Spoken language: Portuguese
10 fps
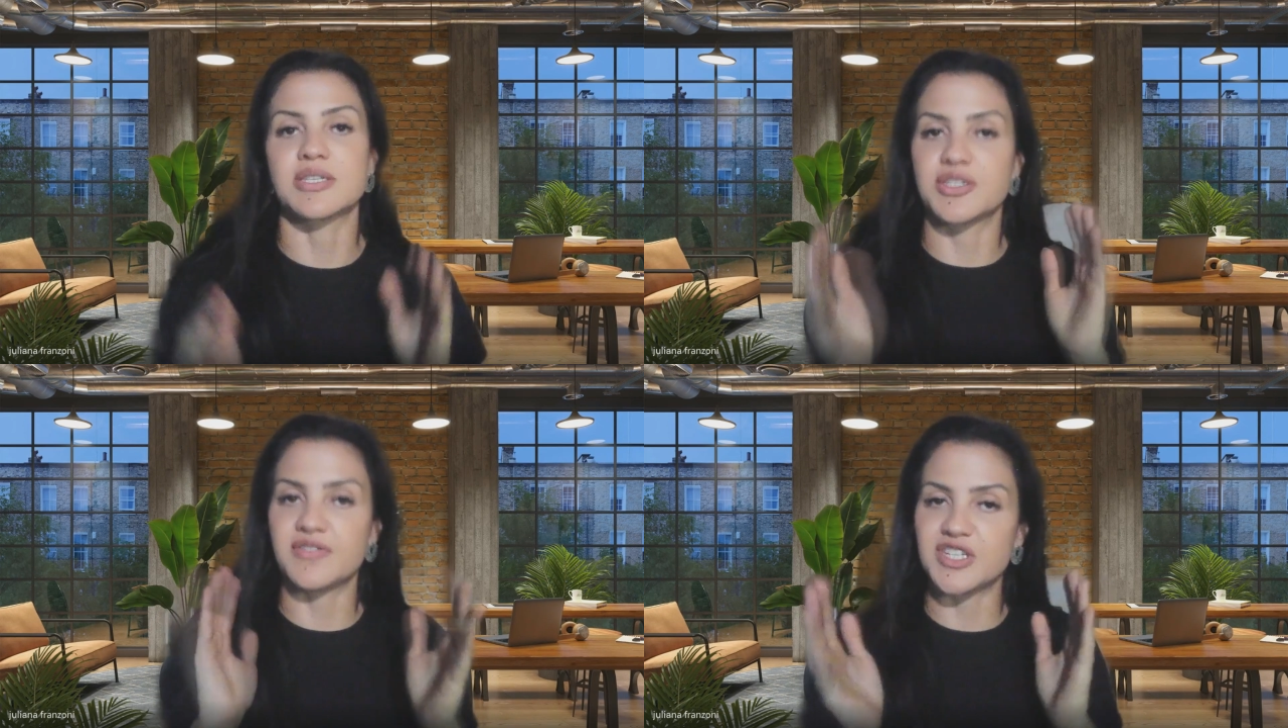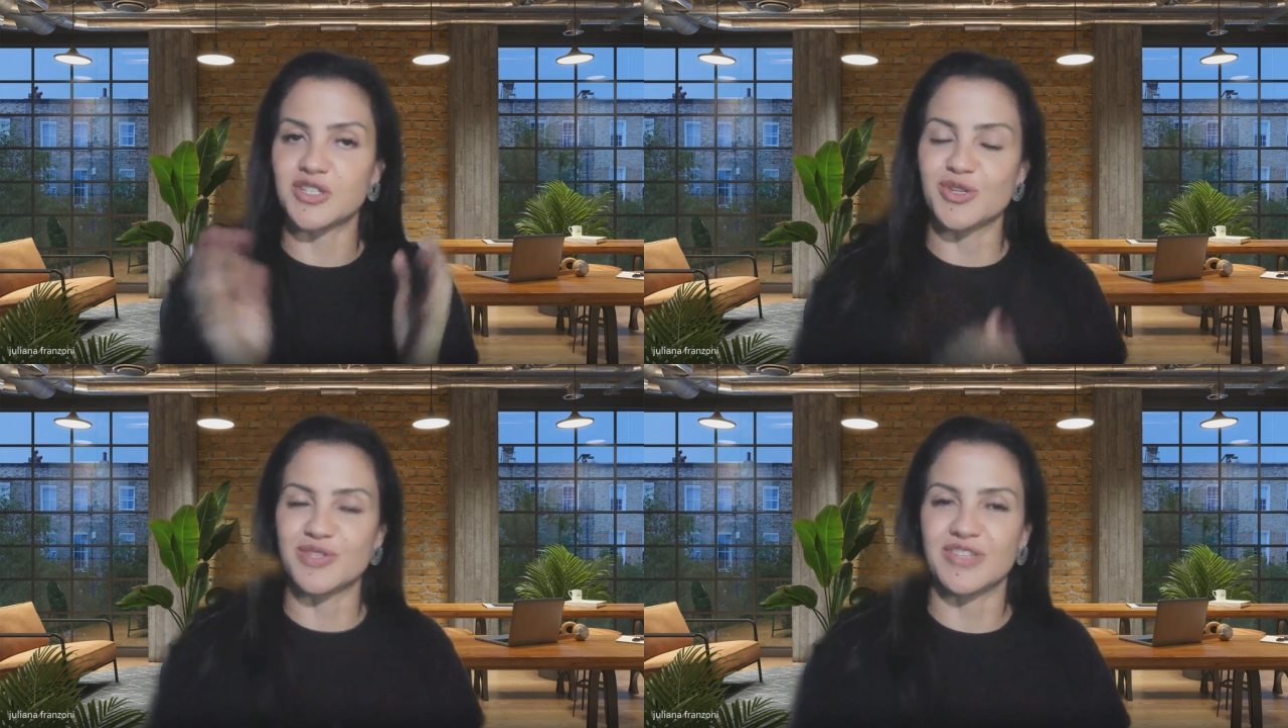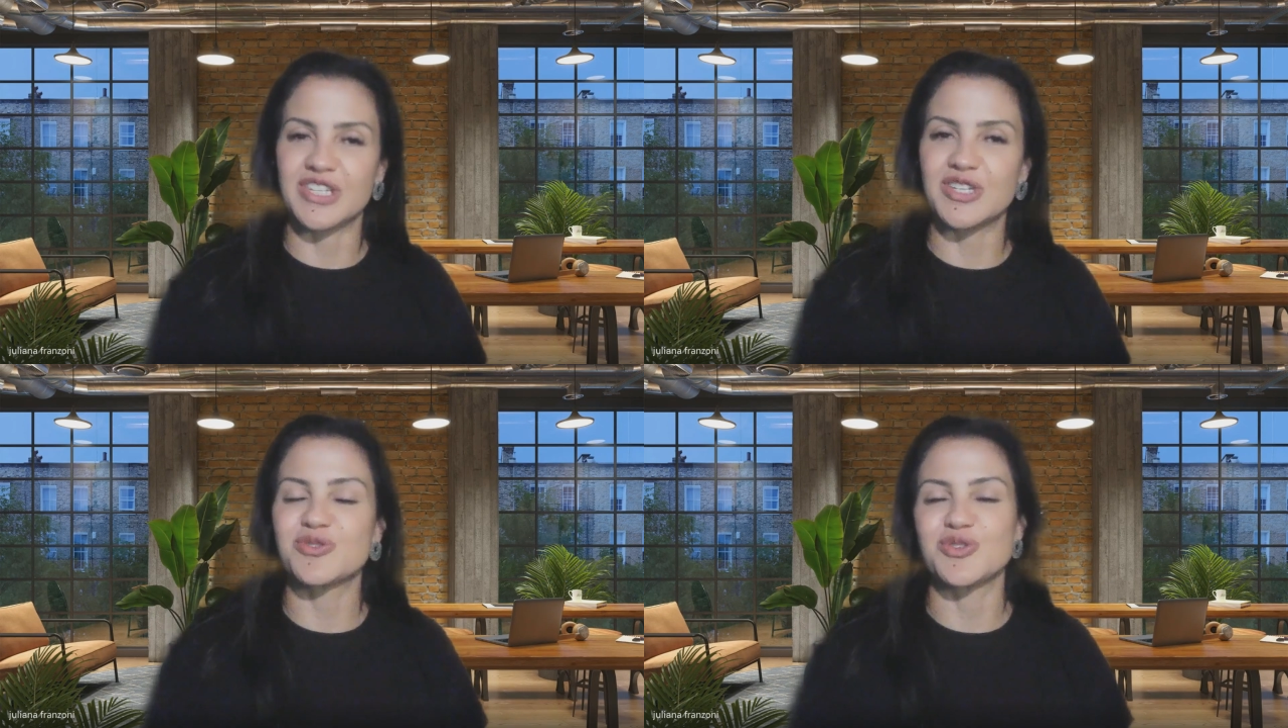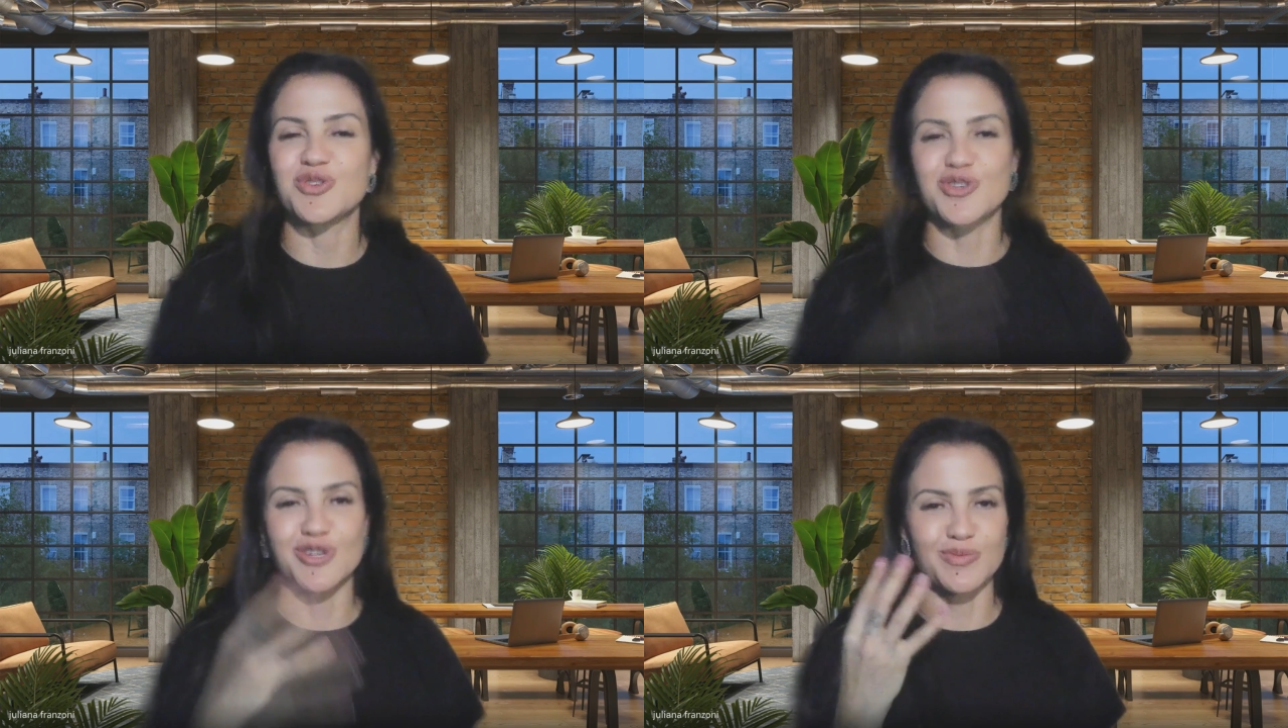dividi em dois vídeos, e
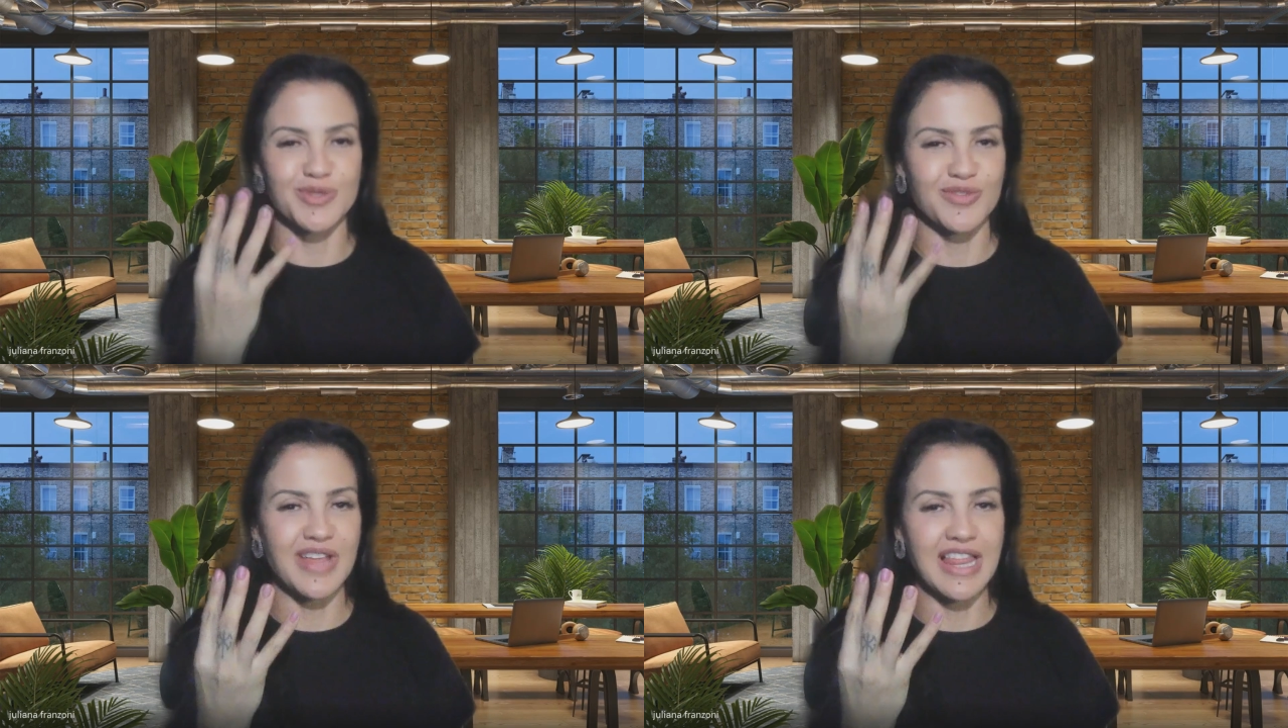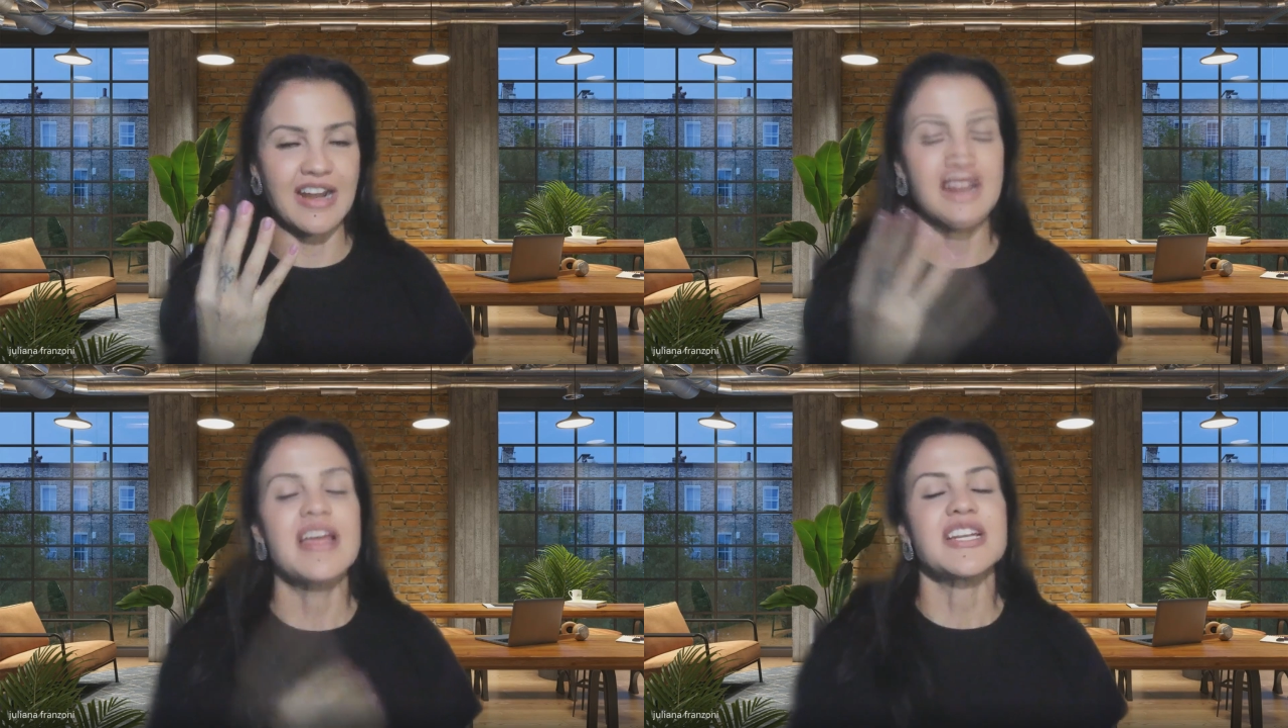hoje nós vamos falar